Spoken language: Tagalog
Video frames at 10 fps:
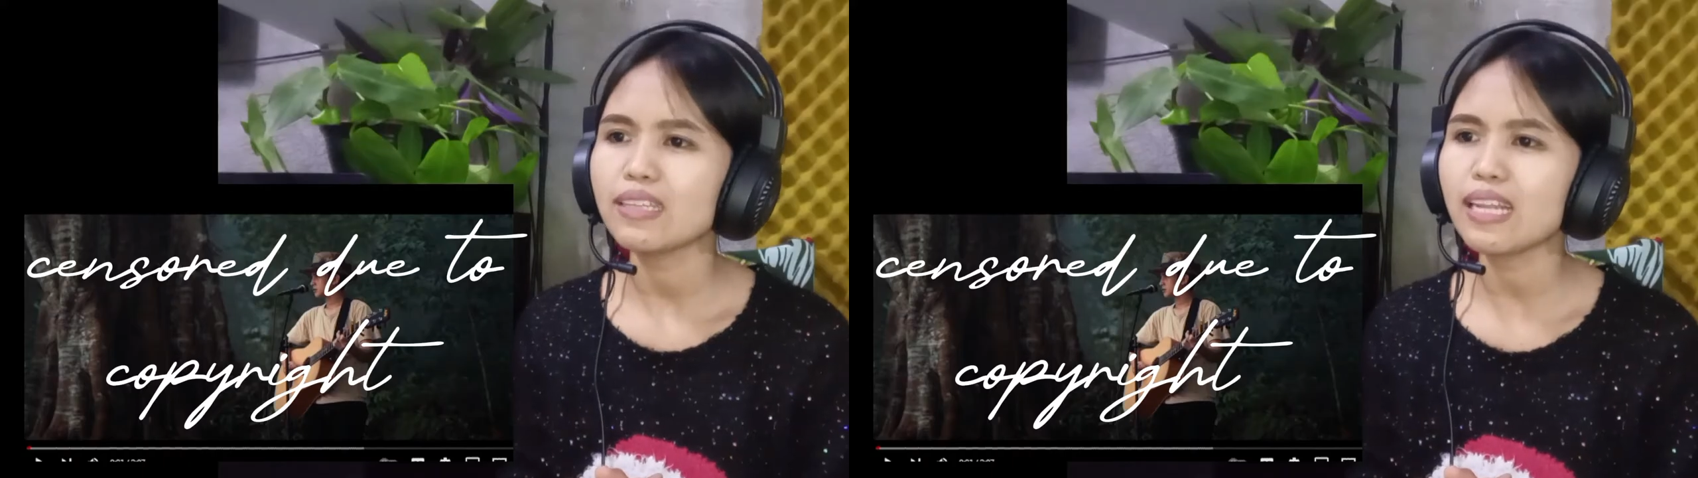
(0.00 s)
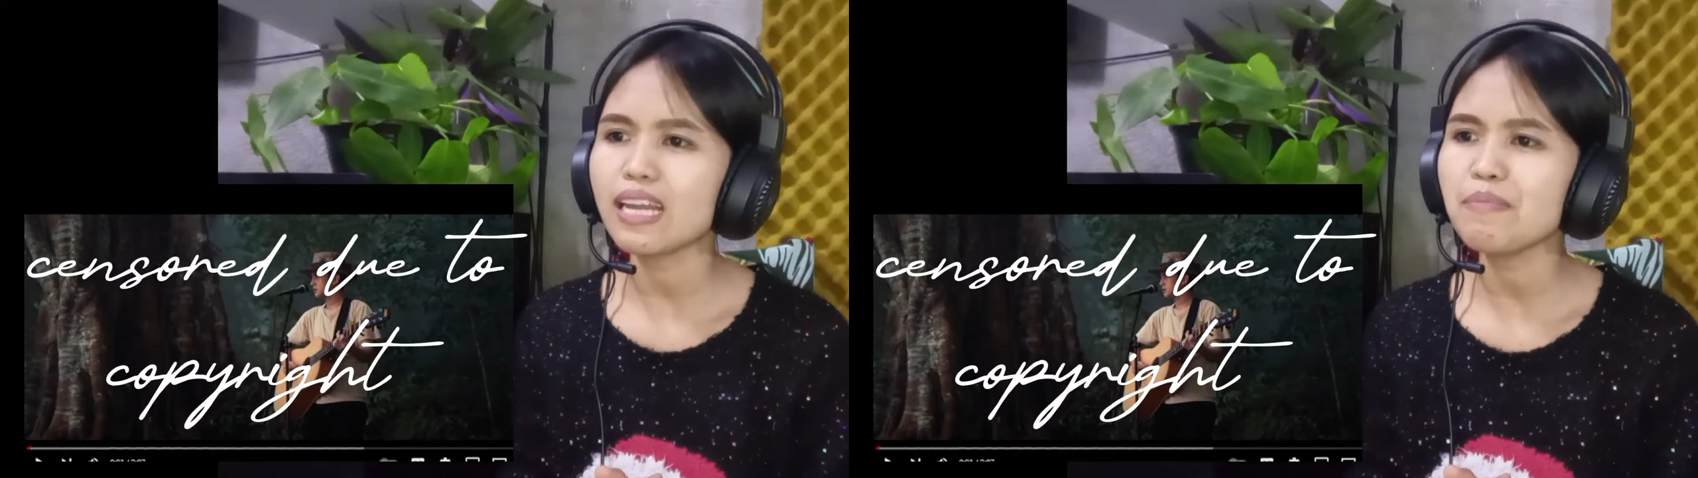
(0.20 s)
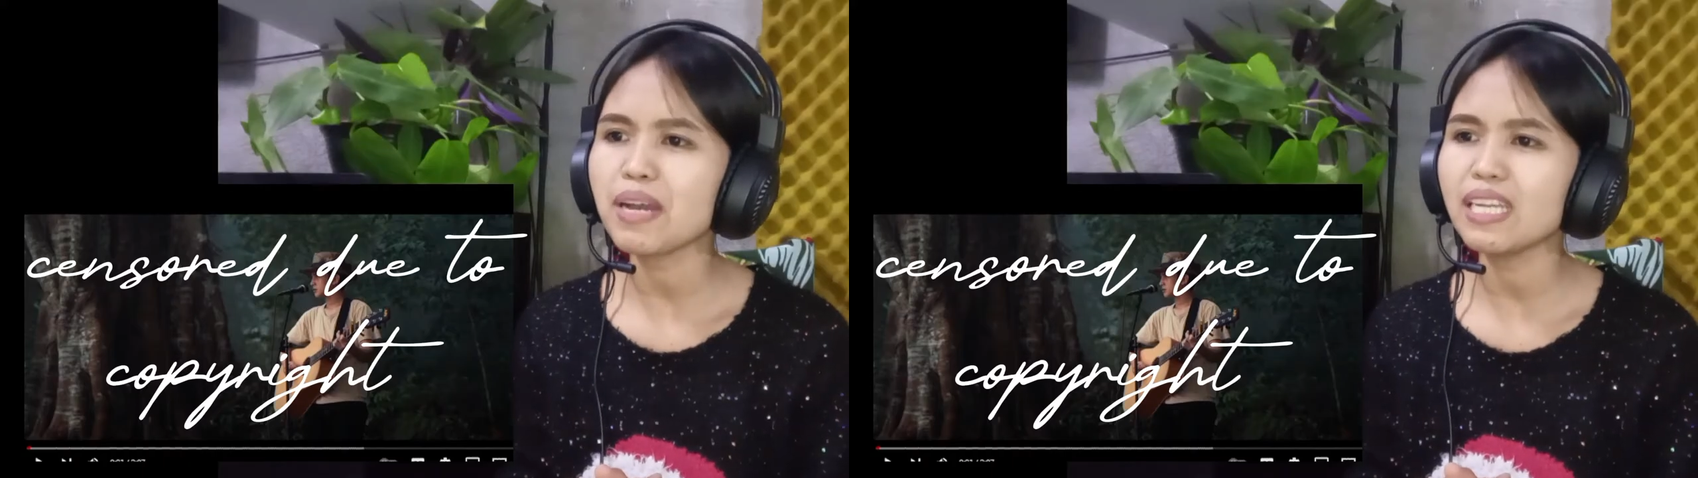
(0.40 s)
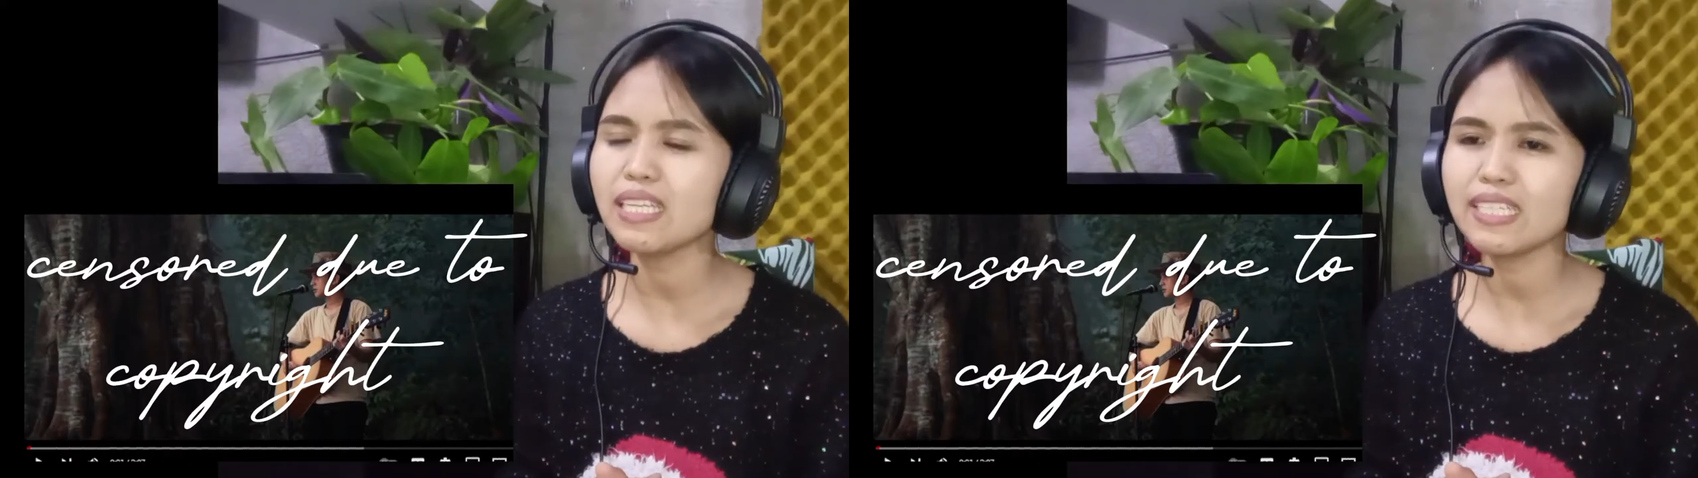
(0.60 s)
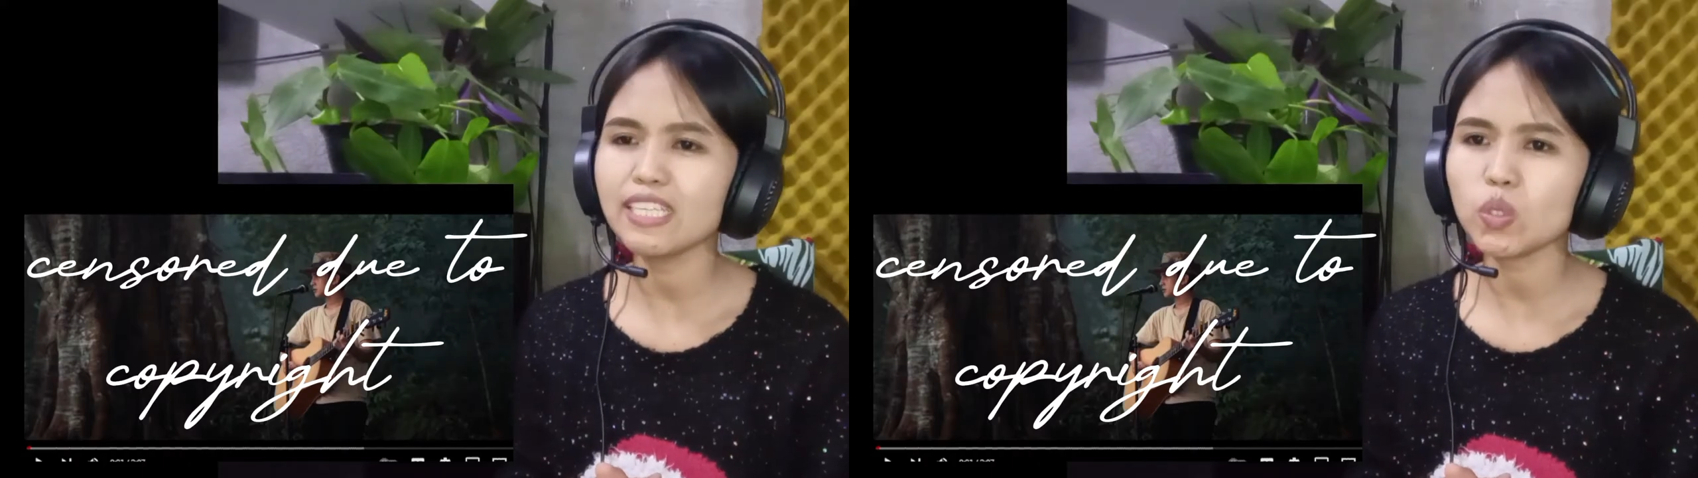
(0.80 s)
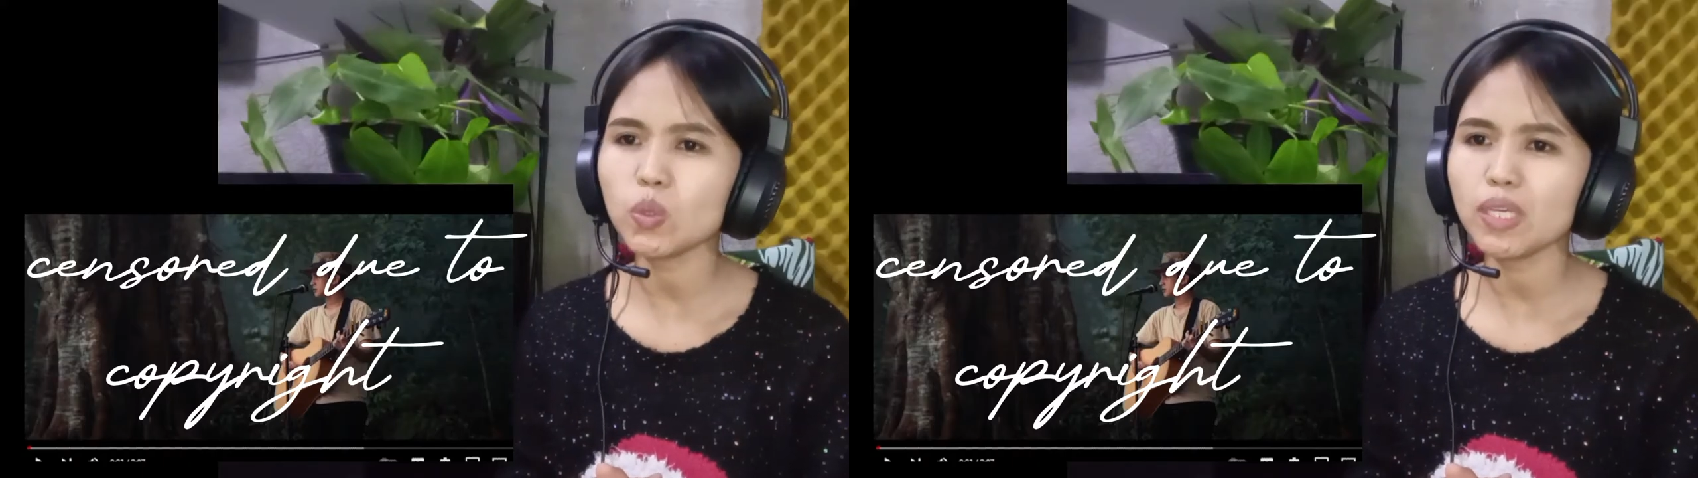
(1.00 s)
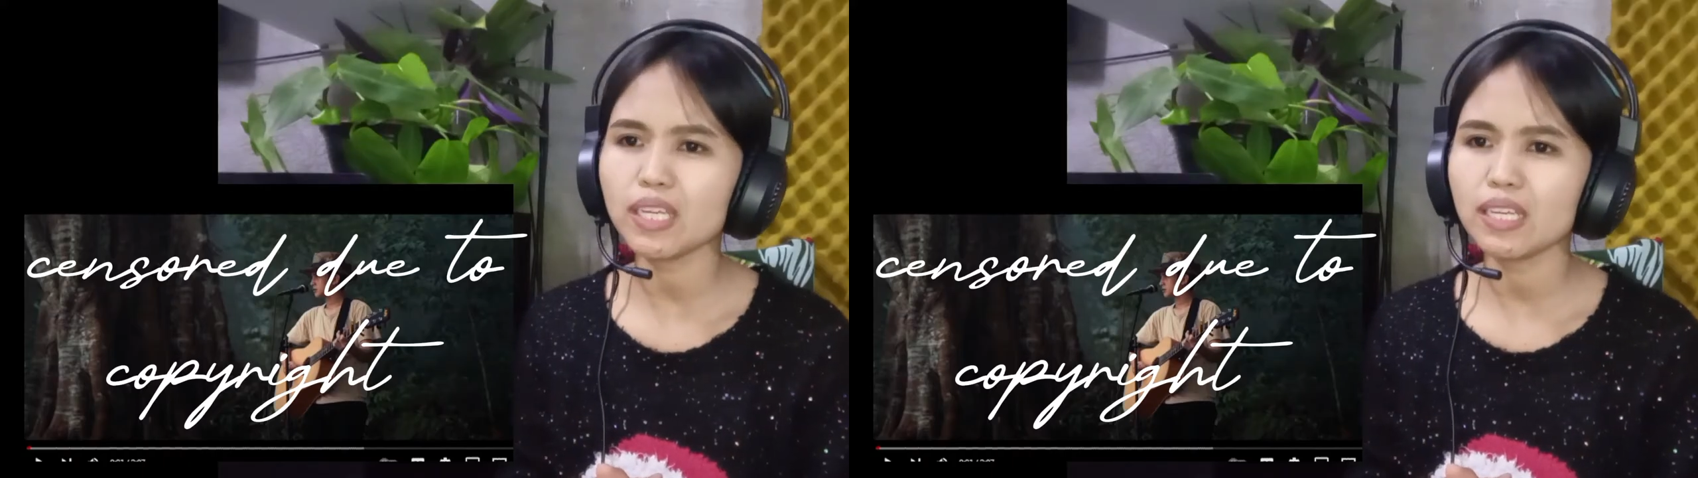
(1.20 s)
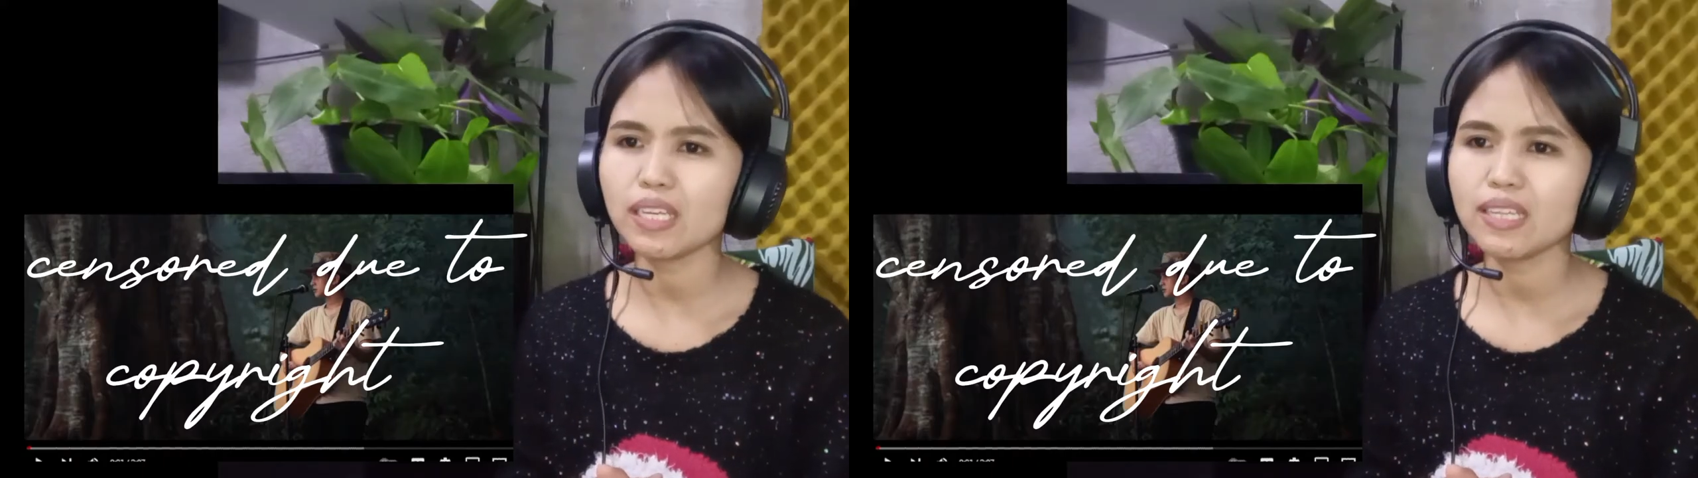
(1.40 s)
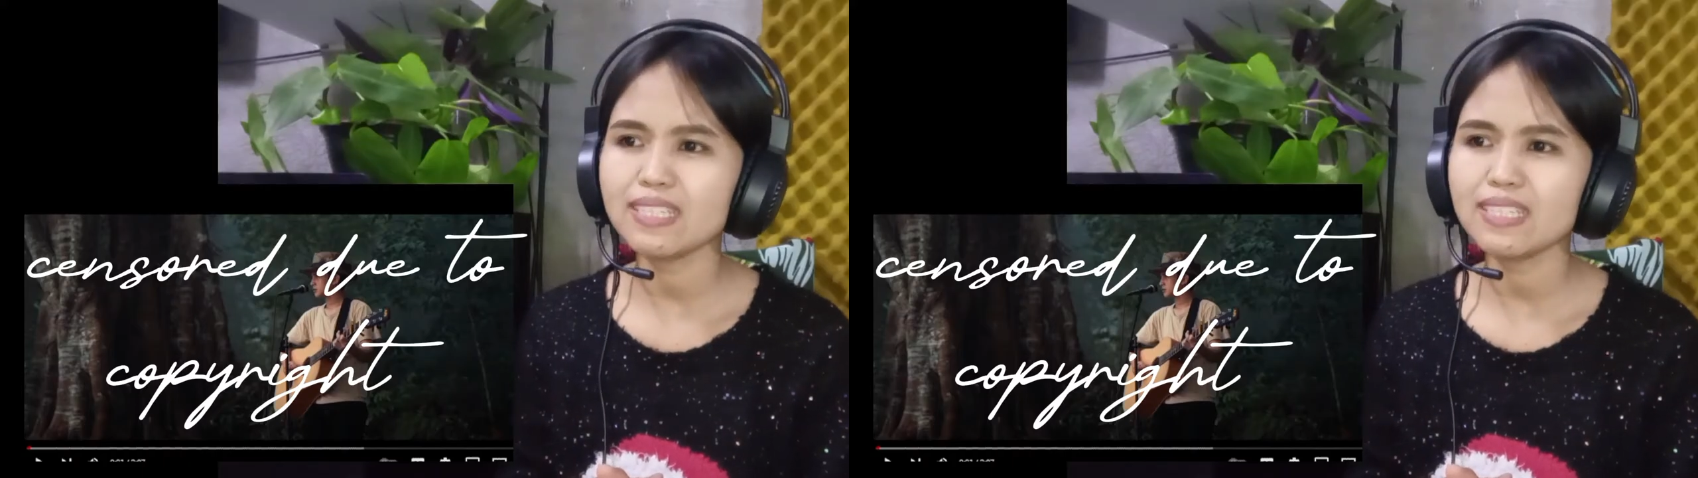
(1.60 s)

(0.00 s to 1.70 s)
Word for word: talagang magaling din 'to eh.